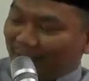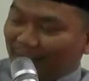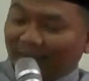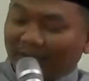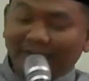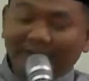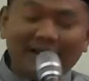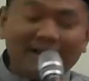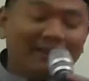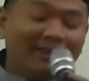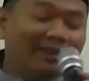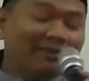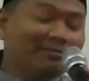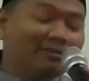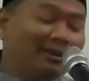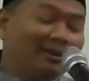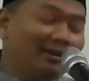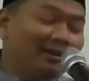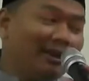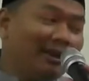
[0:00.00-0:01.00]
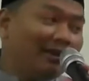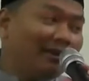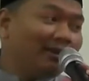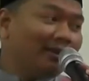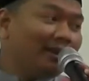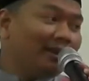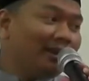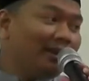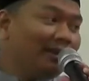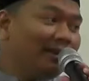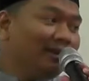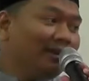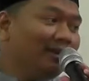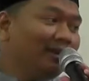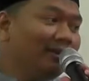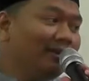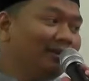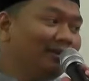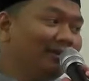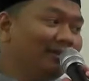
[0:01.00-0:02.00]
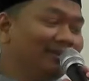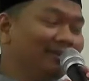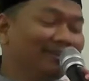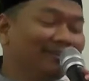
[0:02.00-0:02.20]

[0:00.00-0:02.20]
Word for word: Itu Biasa laki sama laki-laki rada geli.